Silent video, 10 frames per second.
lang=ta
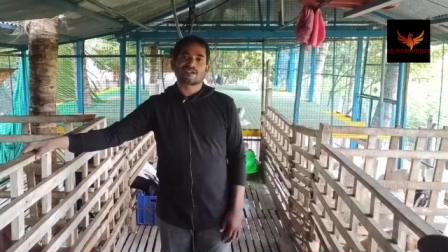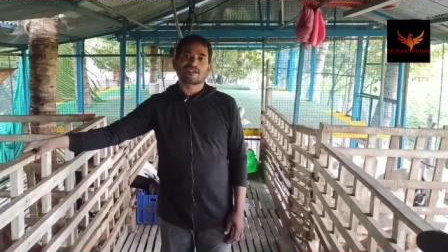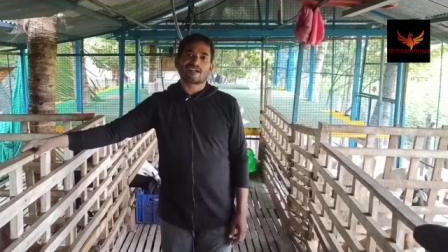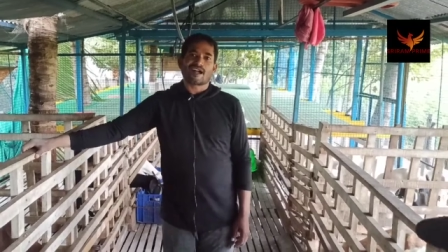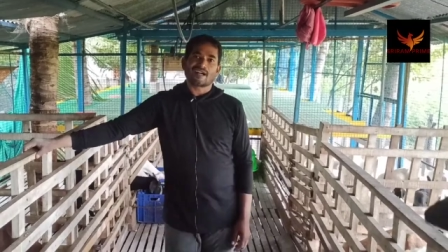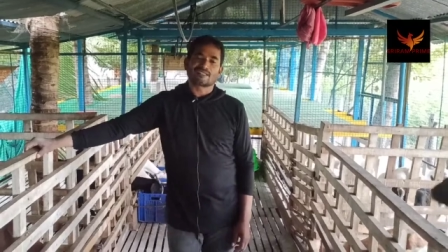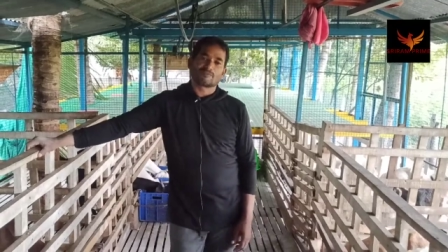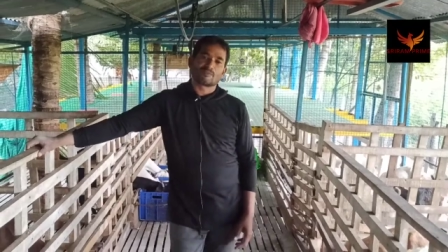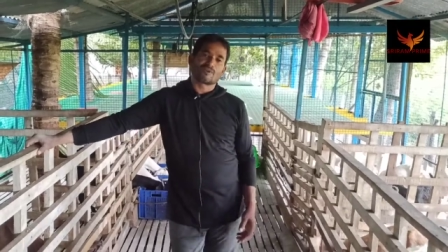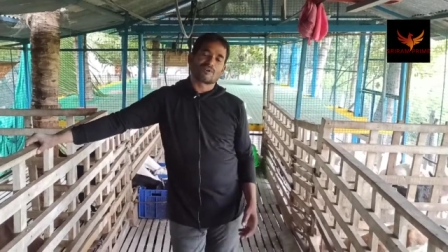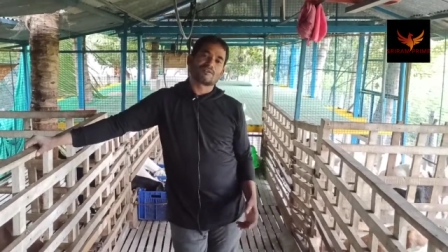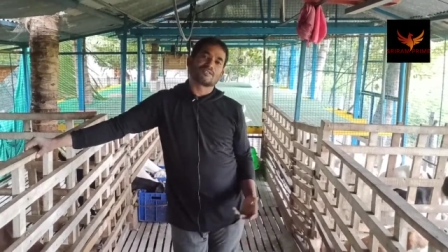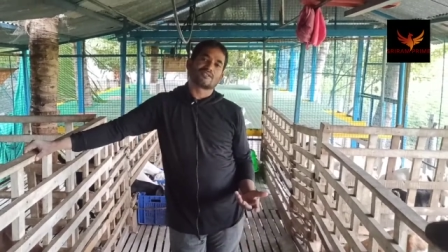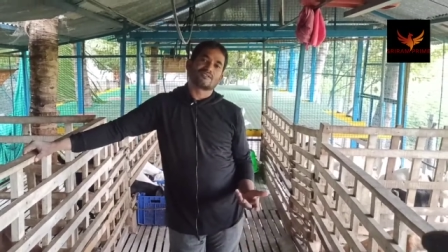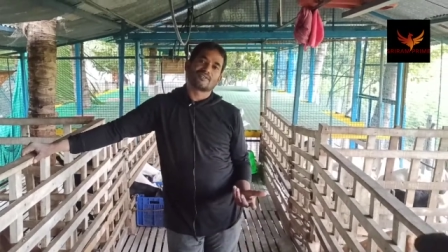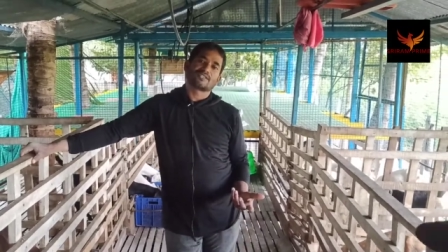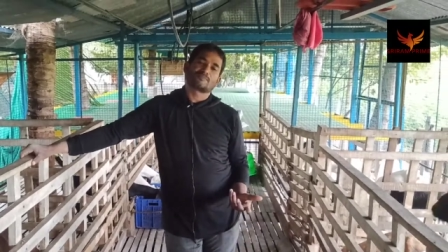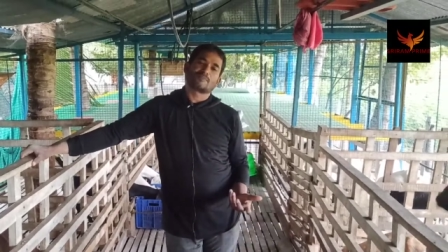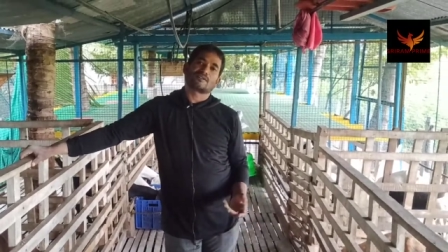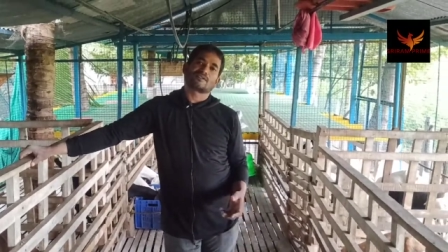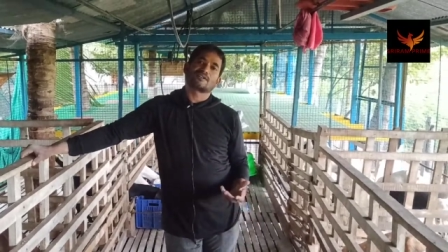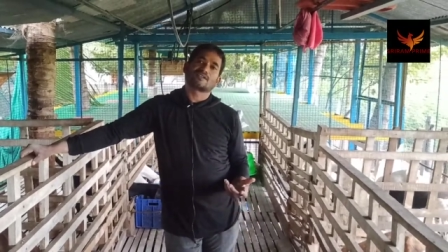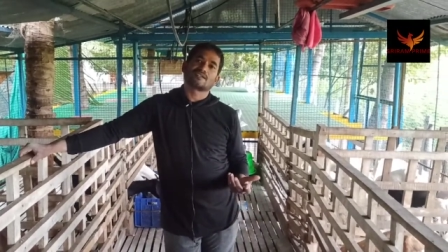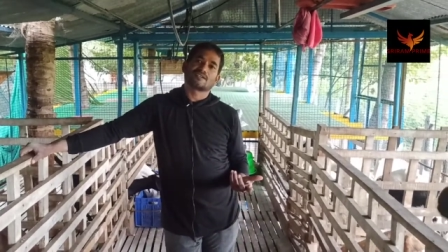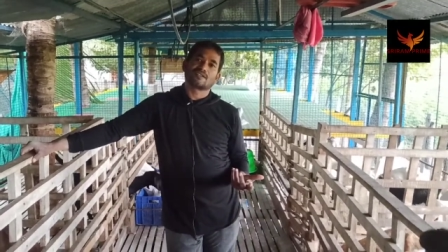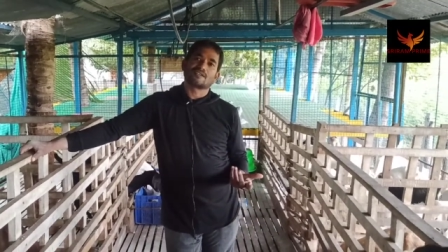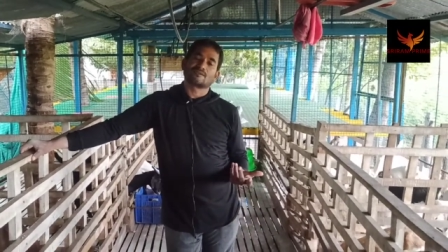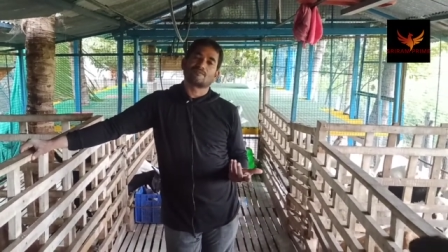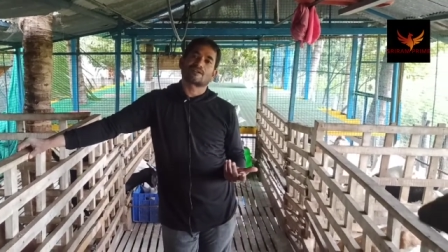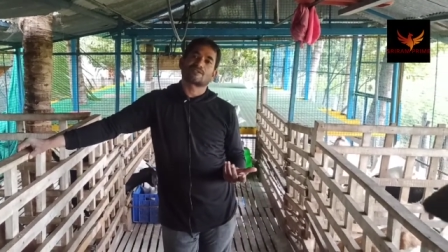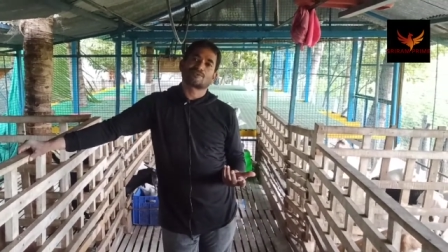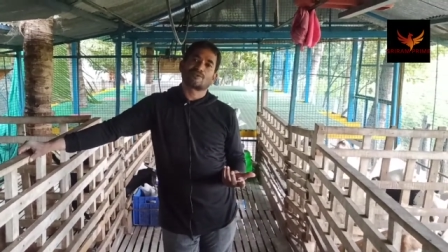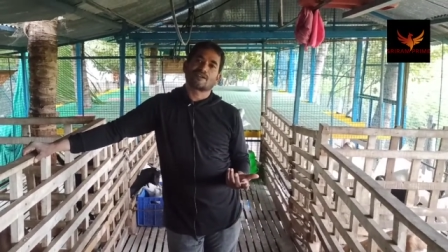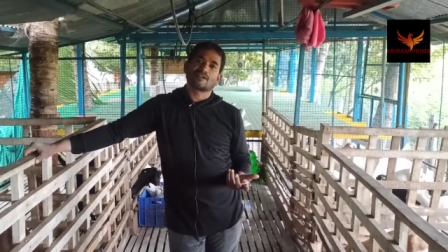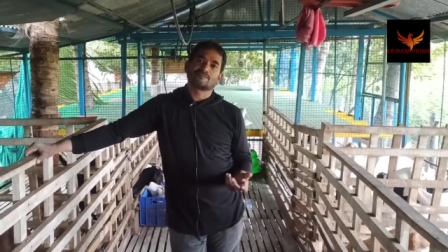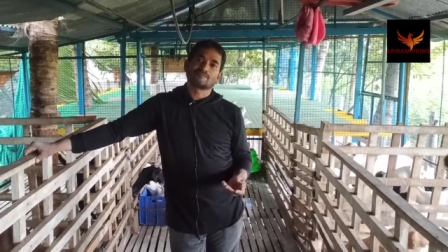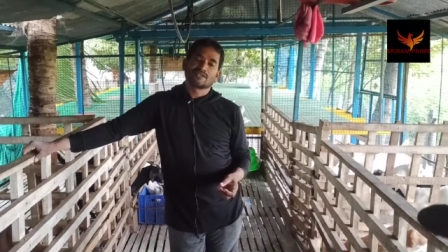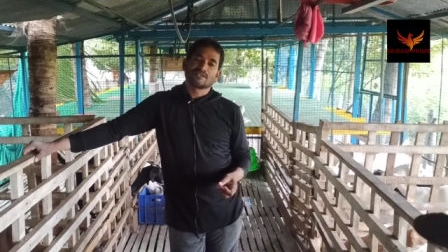கூட கேட்குறாங்க அந்த பொருளை வந்து வேஸ்ட் பண்ணுறதுக்கு எனக்கு மனசு வரல